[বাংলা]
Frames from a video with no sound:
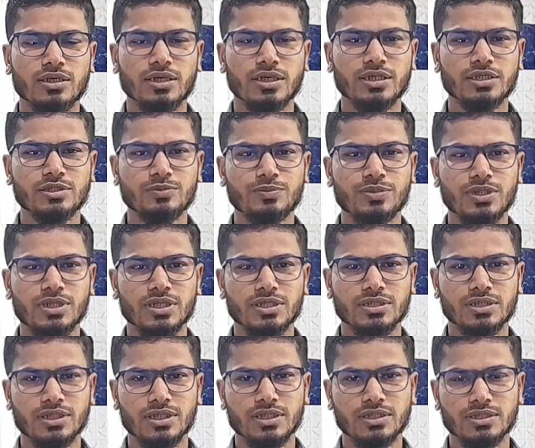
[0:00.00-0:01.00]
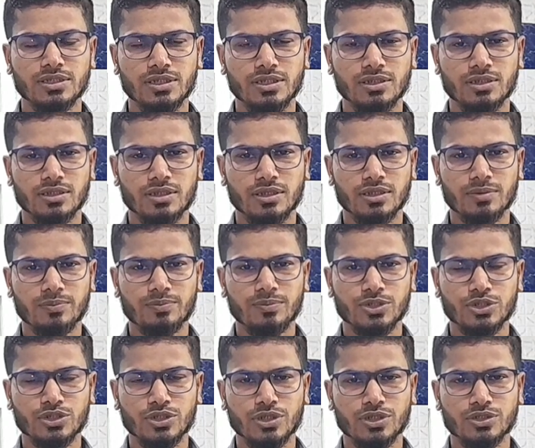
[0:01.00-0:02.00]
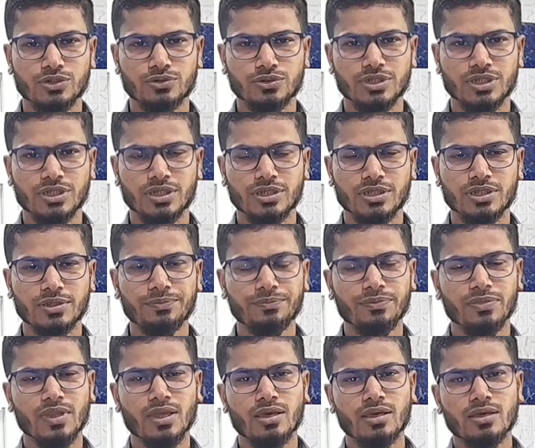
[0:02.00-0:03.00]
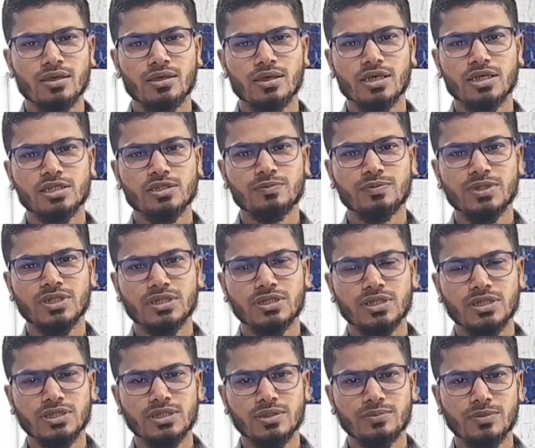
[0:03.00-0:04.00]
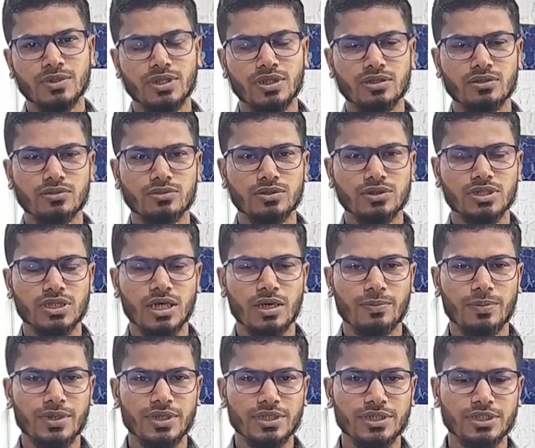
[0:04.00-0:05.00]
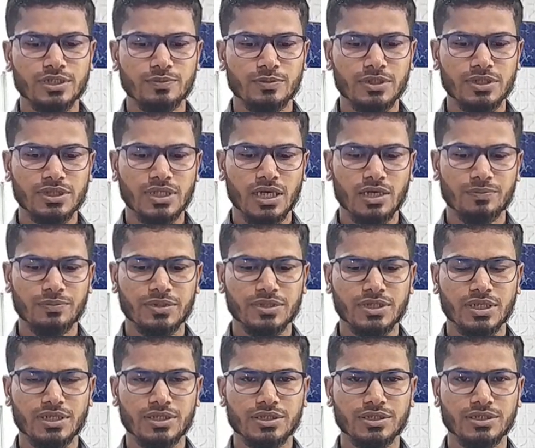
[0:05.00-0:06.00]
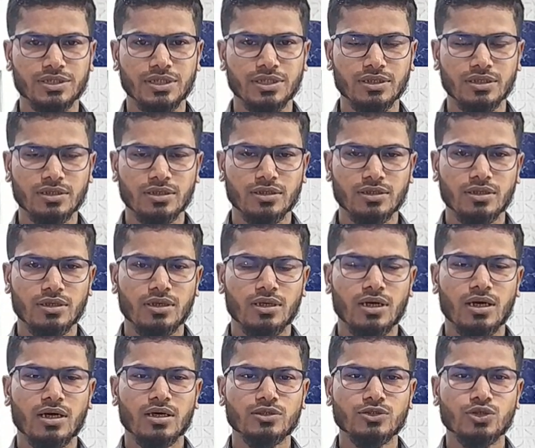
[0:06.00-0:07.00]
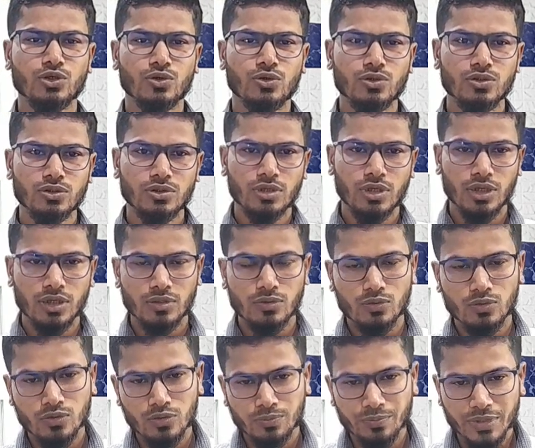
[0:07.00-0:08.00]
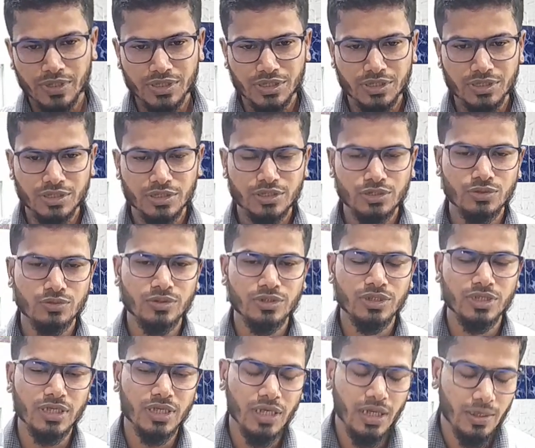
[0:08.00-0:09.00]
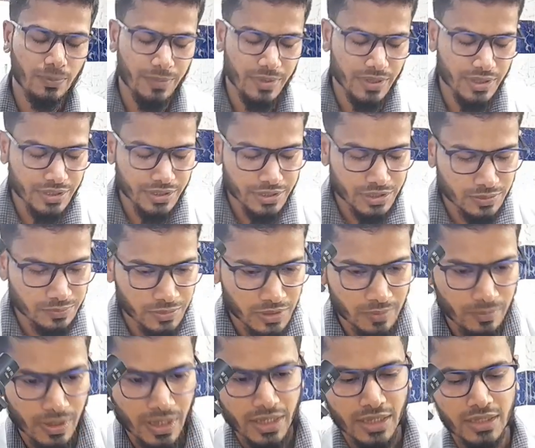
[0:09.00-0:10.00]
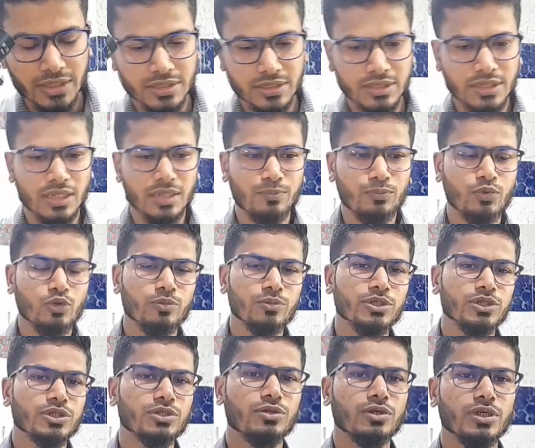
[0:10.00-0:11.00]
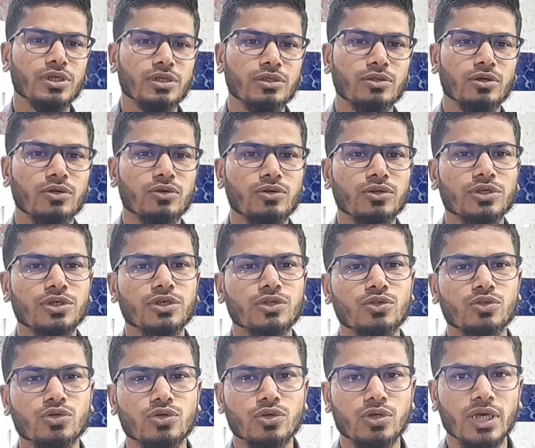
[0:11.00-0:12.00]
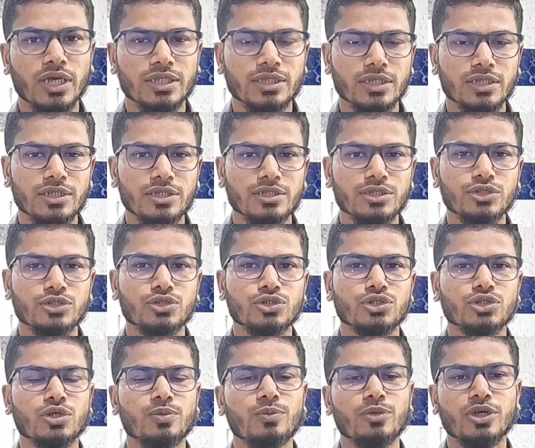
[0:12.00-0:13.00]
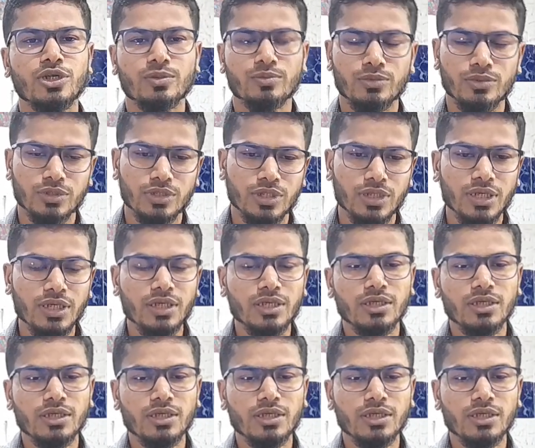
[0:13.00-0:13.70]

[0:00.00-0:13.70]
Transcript: এইচবিএস এজি বিষয়ে একটু জেনে নেই এইচবিএস এজি মিনিং হচ্ছে হ্যাপাটাইটিস বি সারফেস অ্যান্টিজেন যখন কোনো পেশেন্টের শরীরে হ্যাপারাইটিস বি ভাইরাসটা প্রবেশ করে তখন কিন্তু একটা নির্দিষ্ট সময়ের মধ্যে